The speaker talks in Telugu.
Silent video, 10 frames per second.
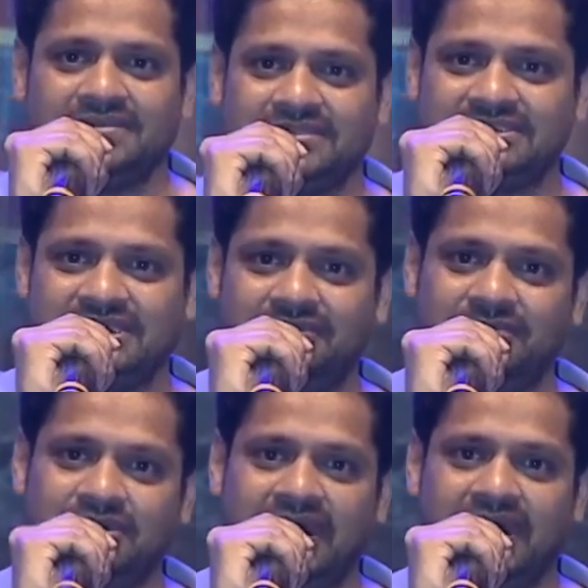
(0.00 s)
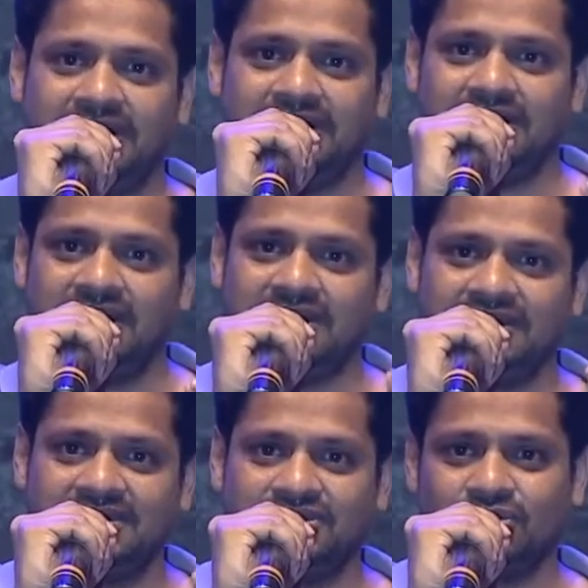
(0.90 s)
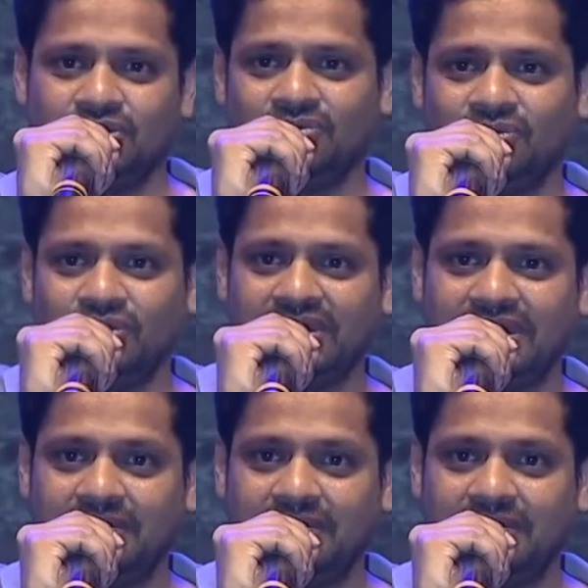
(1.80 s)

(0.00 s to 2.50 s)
సార్ మీరు డైరెక్ట్గా ఈ కథను ఎంచుకోవడం ఓకే